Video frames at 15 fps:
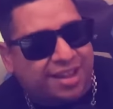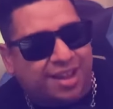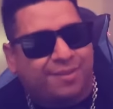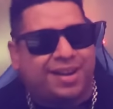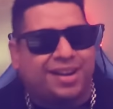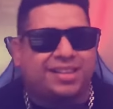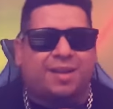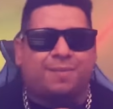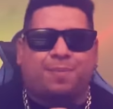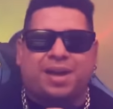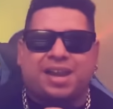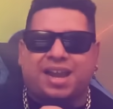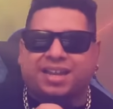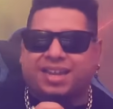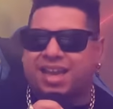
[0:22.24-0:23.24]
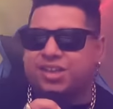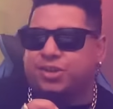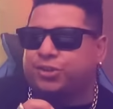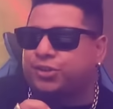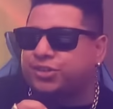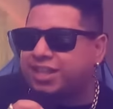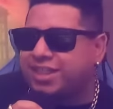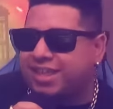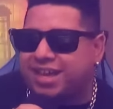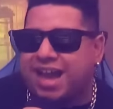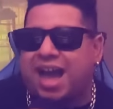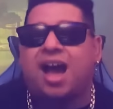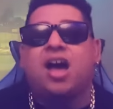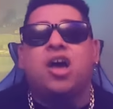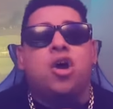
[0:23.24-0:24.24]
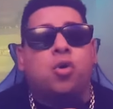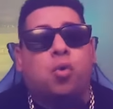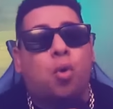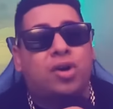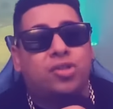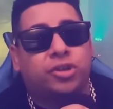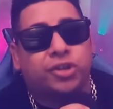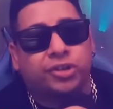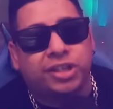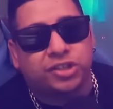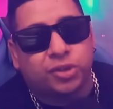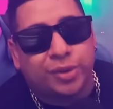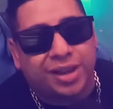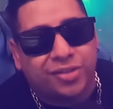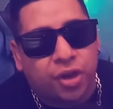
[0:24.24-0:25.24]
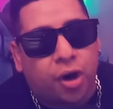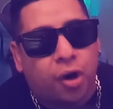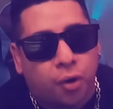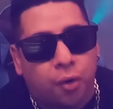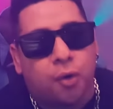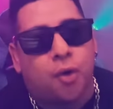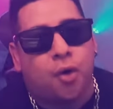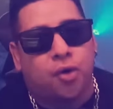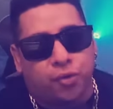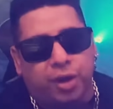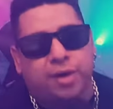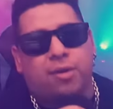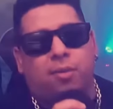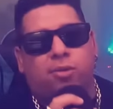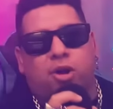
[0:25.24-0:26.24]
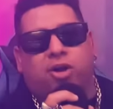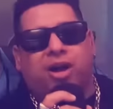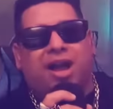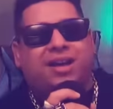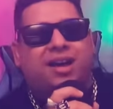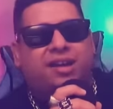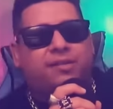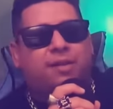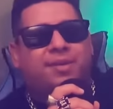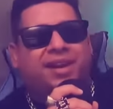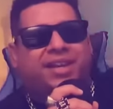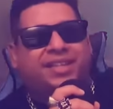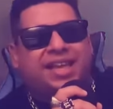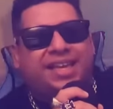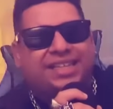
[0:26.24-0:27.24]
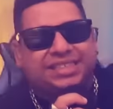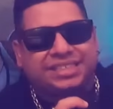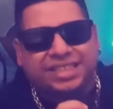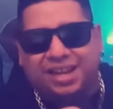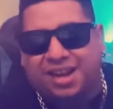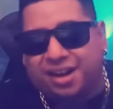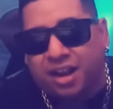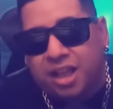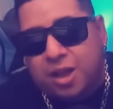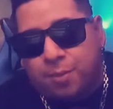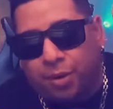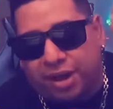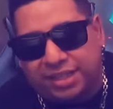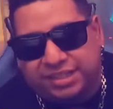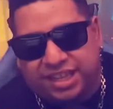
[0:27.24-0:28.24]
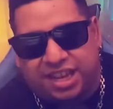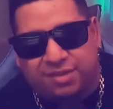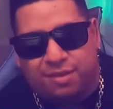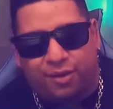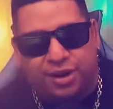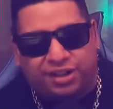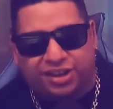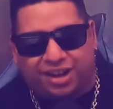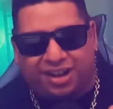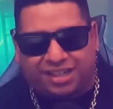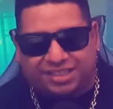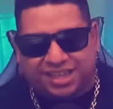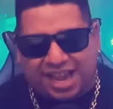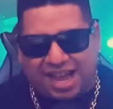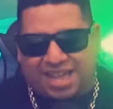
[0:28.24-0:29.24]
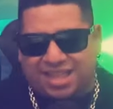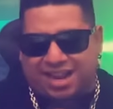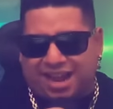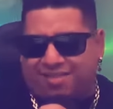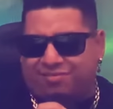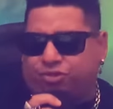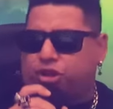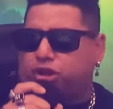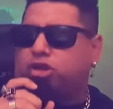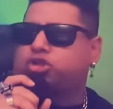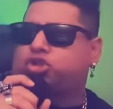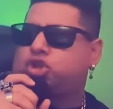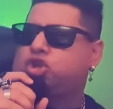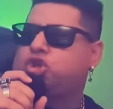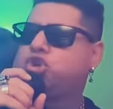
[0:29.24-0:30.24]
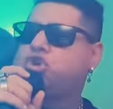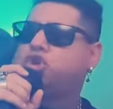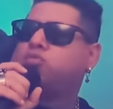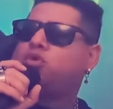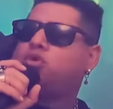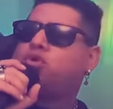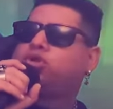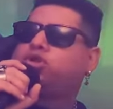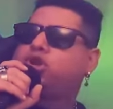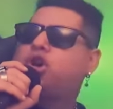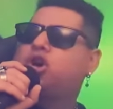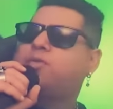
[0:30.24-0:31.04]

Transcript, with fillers: campanita para que YouTube te diga cuando yo esté subiendo un nuevo vlog Acá arriba mi red de Instagram, puedes seguirme a ver trailers, adelantos y mucho